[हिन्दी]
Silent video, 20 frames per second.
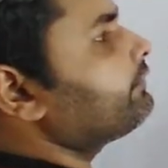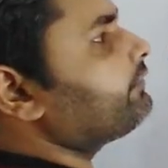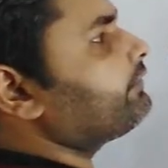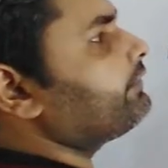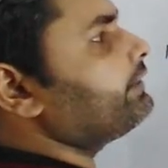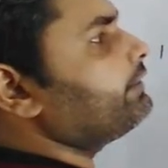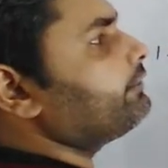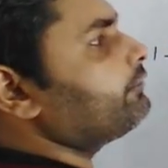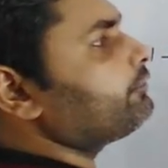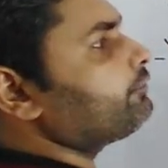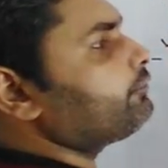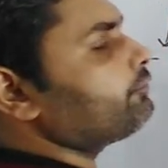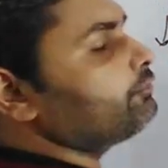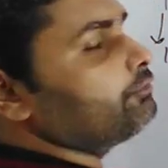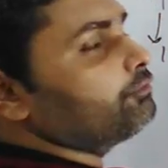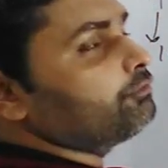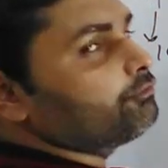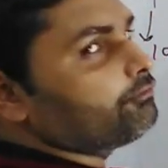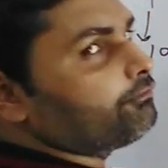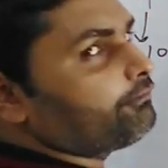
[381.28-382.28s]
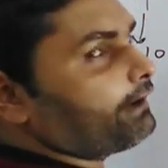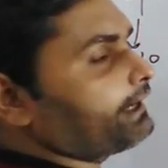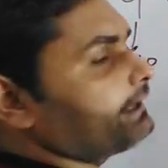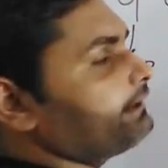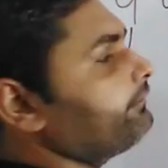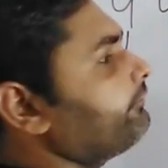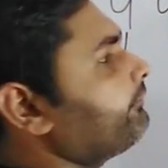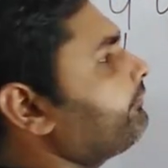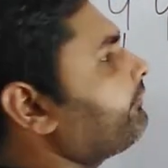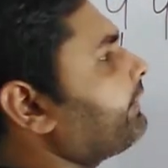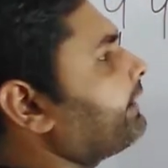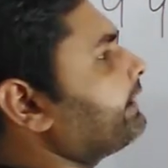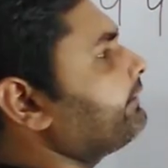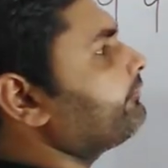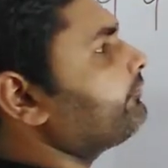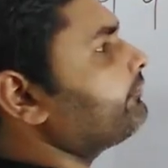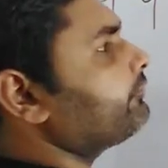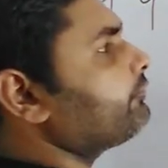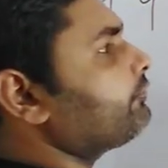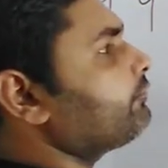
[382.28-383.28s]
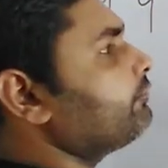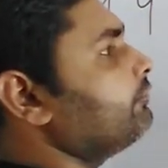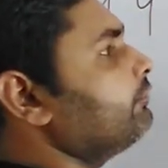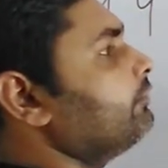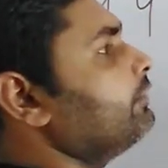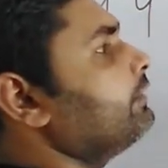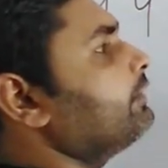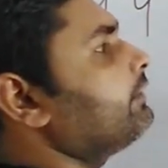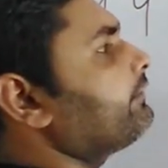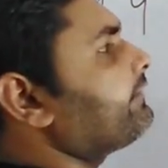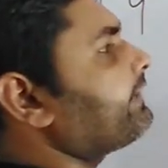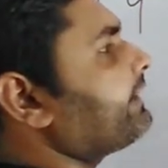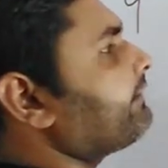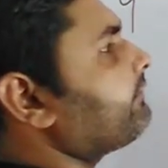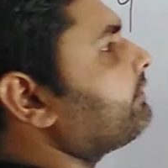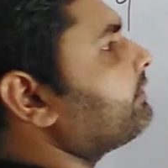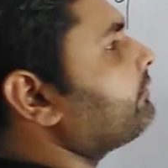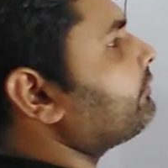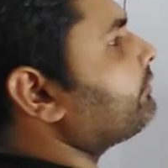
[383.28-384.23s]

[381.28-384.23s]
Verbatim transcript: थ्री और टू फाइव फाइव और टू सेवन